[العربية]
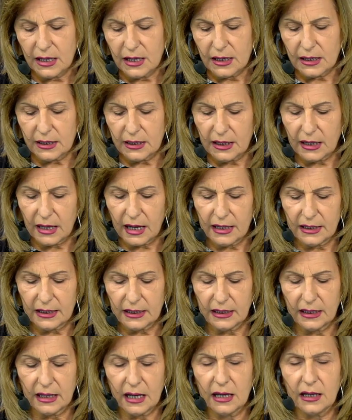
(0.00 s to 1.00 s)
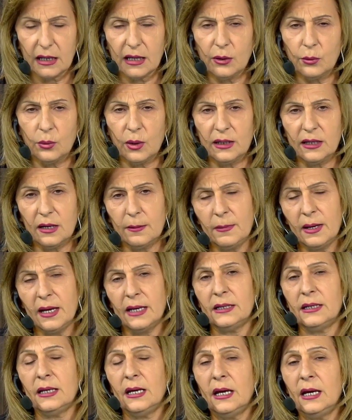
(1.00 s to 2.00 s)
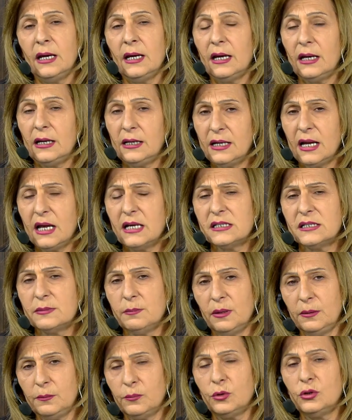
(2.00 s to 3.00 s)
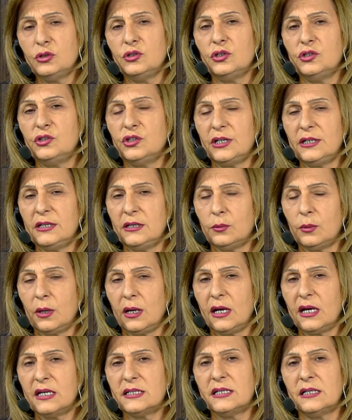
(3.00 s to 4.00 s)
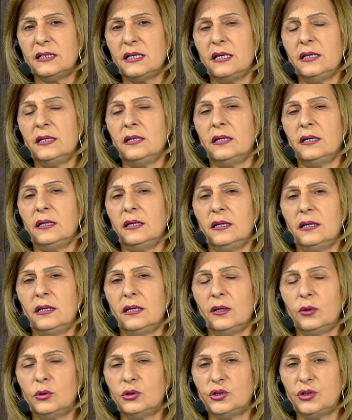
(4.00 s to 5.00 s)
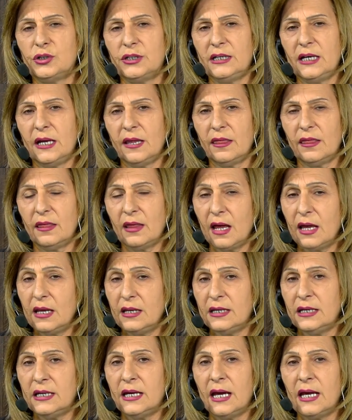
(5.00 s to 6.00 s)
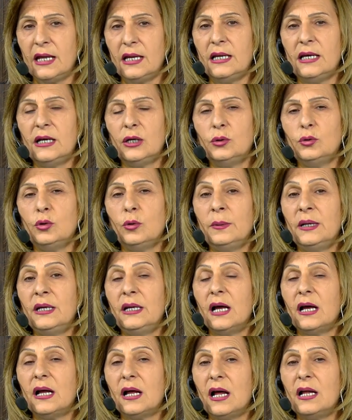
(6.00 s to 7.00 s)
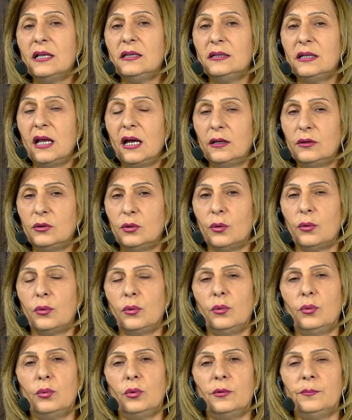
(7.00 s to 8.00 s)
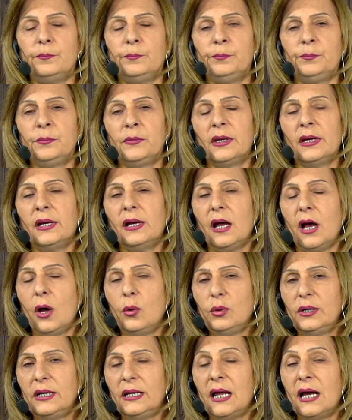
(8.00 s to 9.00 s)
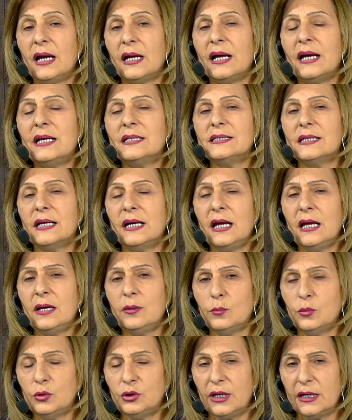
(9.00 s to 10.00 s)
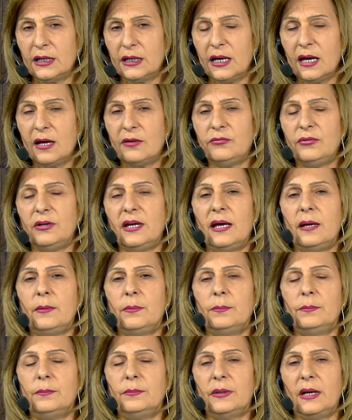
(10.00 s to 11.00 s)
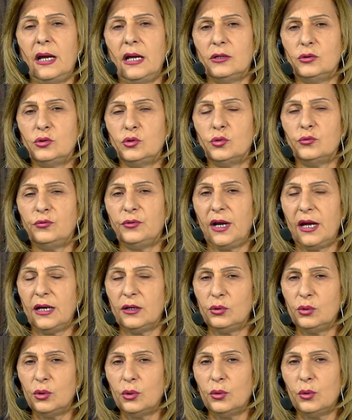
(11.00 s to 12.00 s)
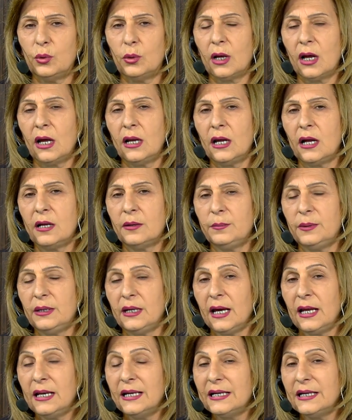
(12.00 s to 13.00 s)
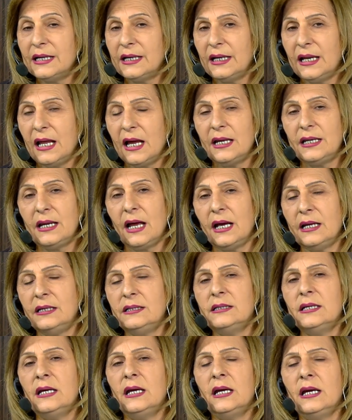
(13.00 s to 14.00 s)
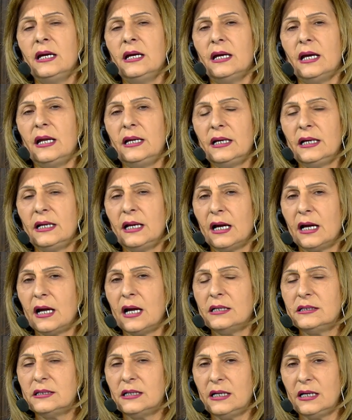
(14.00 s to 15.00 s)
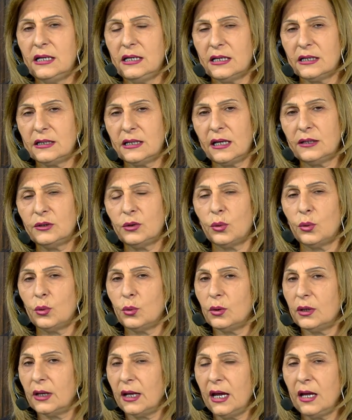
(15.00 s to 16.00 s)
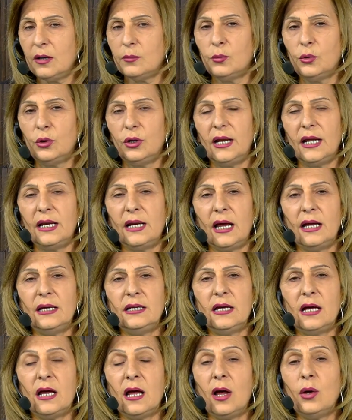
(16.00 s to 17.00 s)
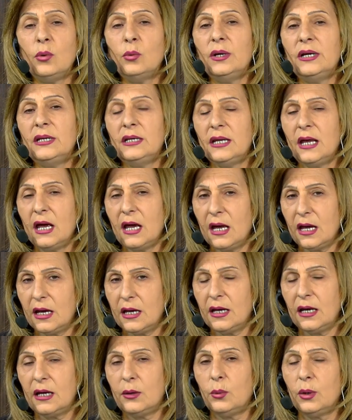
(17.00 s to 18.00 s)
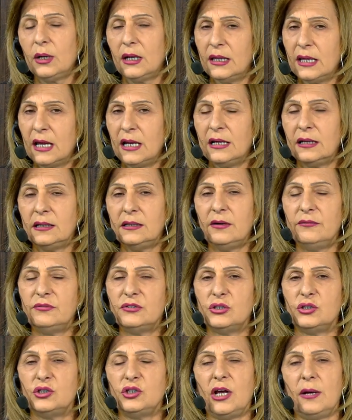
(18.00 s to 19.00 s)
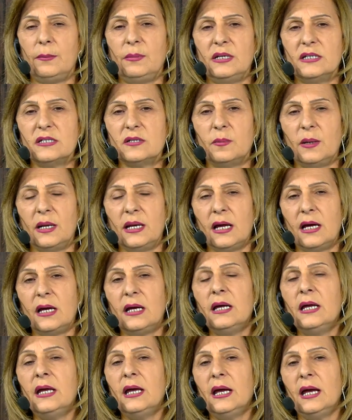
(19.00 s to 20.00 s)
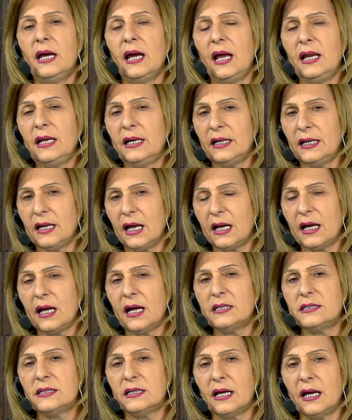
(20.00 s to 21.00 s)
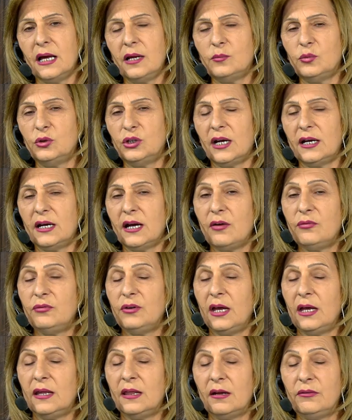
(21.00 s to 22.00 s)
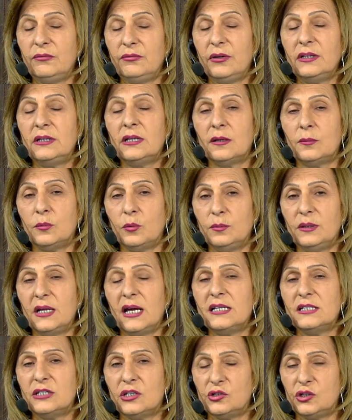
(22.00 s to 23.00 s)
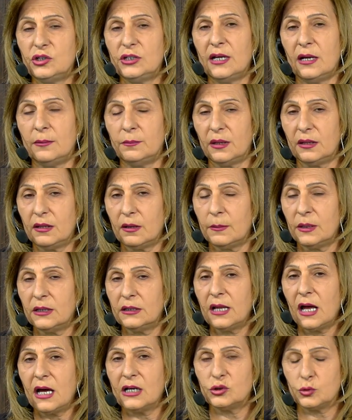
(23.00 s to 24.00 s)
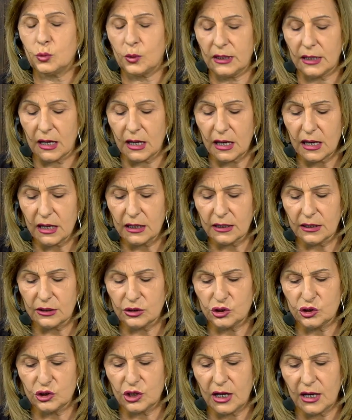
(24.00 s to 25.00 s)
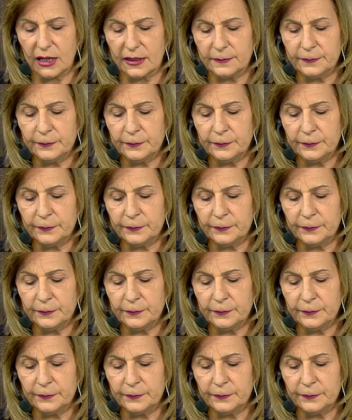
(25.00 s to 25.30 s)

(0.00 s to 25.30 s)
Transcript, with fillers: بالعلاقه وكمان الناس من برج الجدي وخاصه العشريه الثانيه اللي عندهم علاقات تحت الضوء أو علاقات غير متكافئة رح نشوف رح يتخذوا القرار بالإعلان عن العلاقات اللي هي تحت الضوء الغير معلن عنها أو إنهائها وكذلك نفس الشيء بالنسبة للعلاقات الغير متكافئة أيضا فترة ممتازة جدا من 18 ولا اخر الشهر